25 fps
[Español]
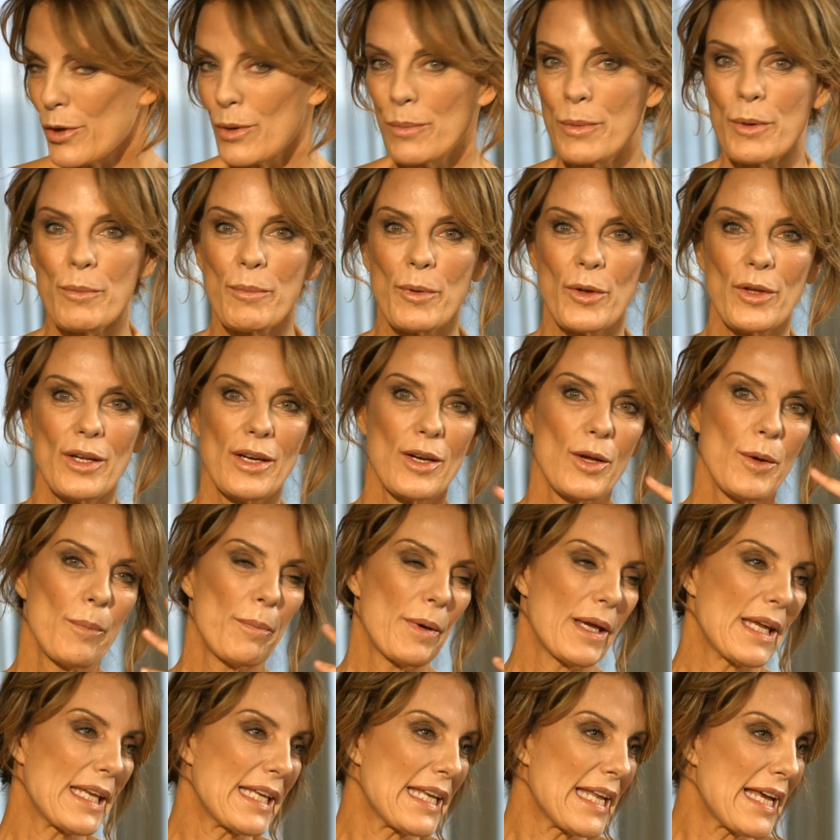como modelo de
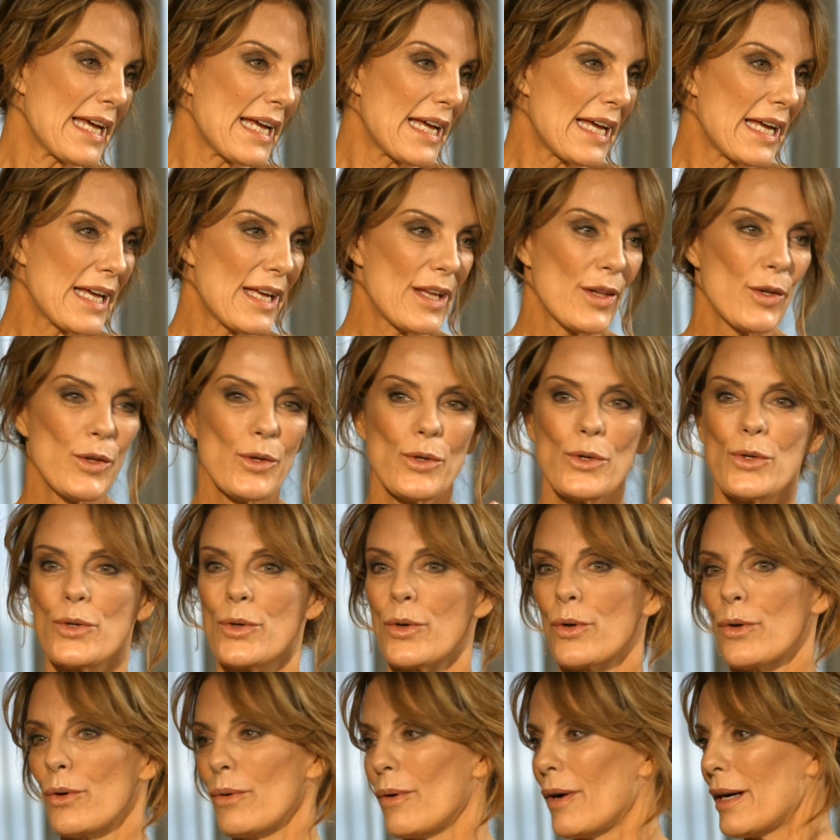peinados
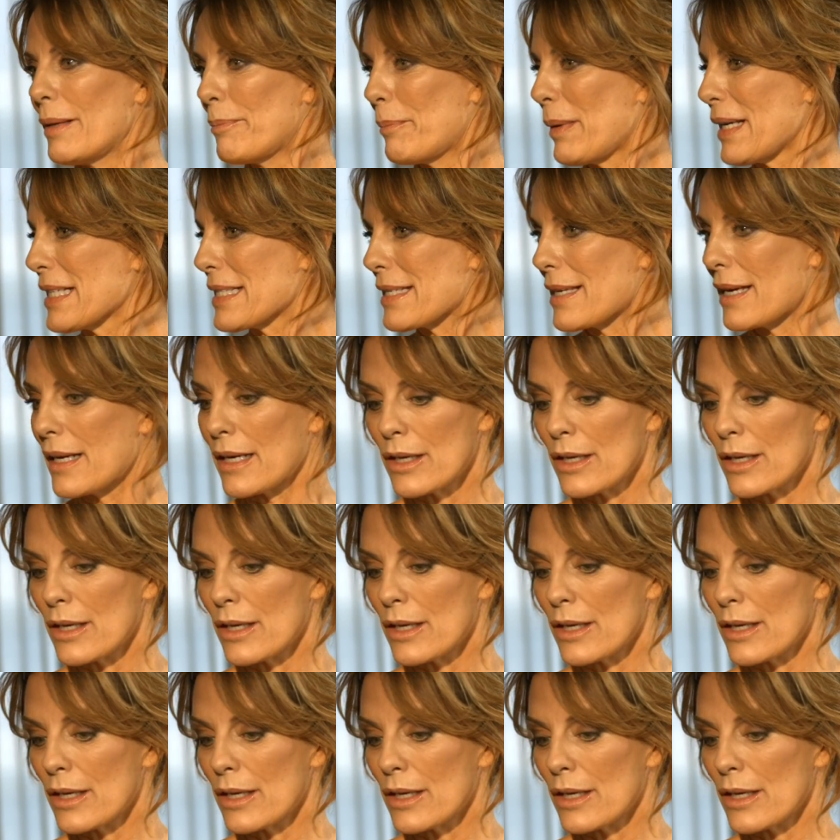o a pasar